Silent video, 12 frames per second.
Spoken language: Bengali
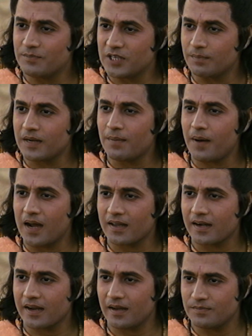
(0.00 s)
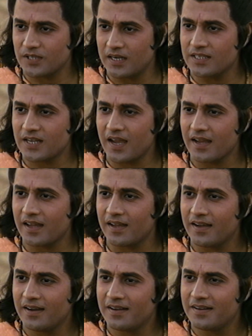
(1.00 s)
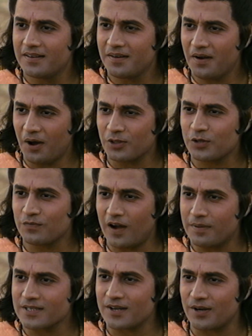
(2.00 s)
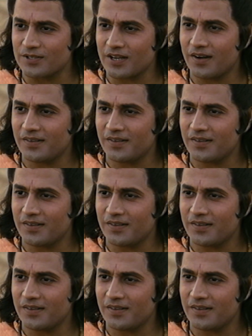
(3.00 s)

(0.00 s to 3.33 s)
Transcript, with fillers: এবার আমরা যমুনা পার হয়ে চলে যাব আর তুমিও ফিরে